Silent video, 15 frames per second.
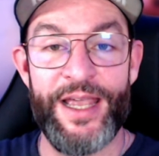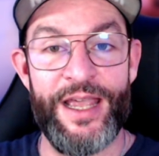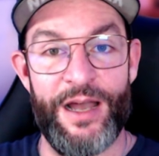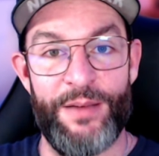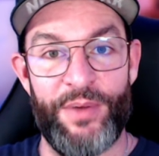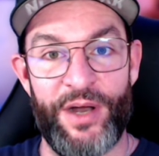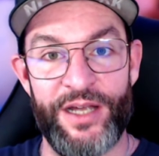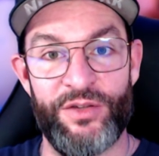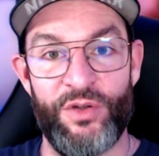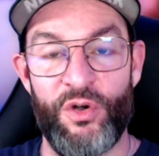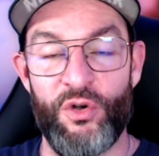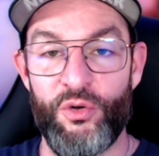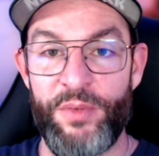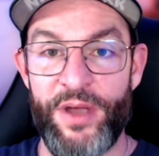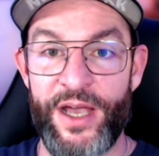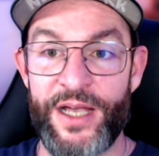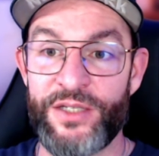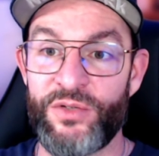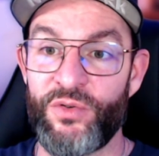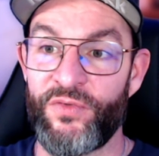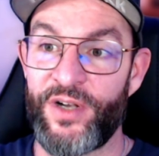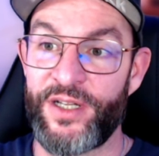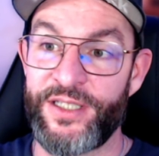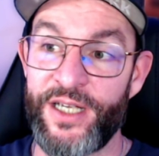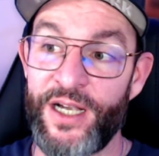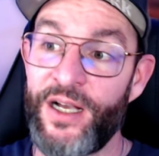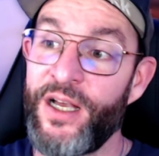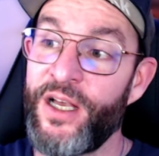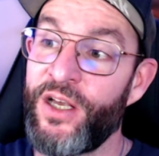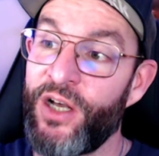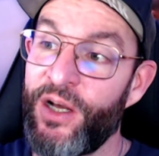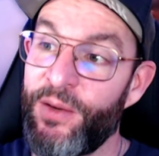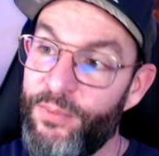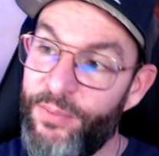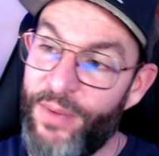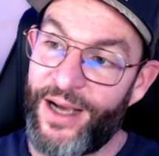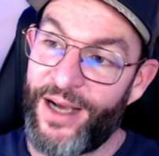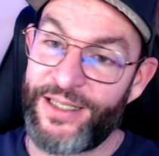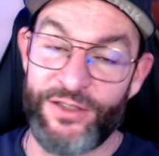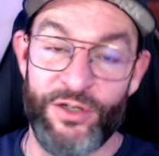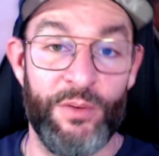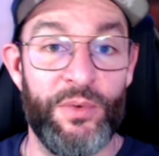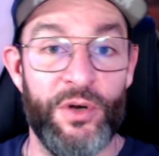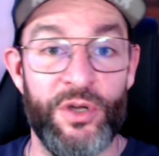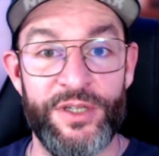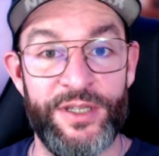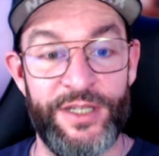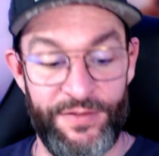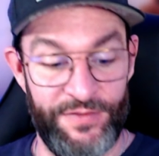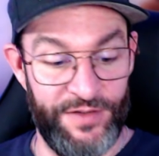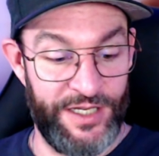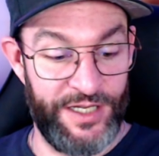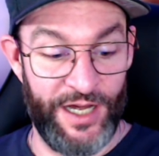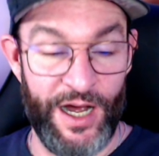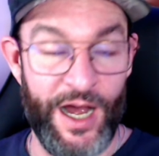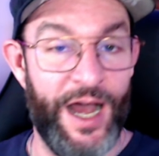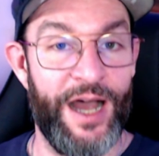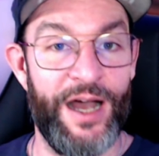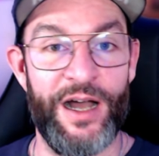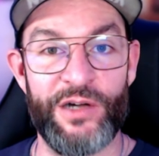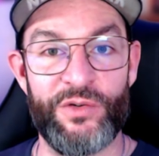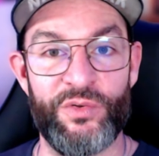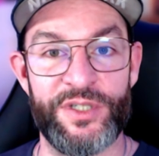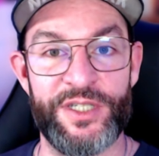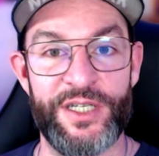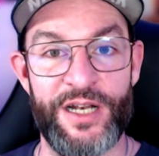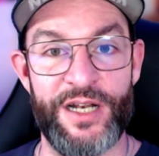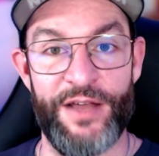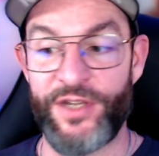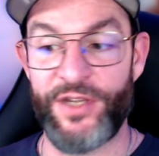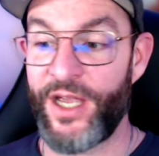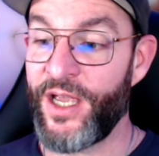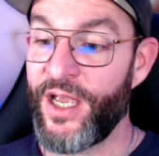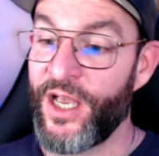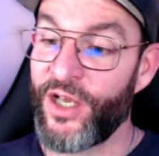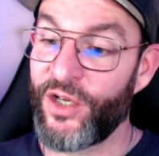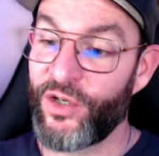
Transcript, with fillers: Et après, dans OBS, on va dire, par exemple, définir un raccourci clavier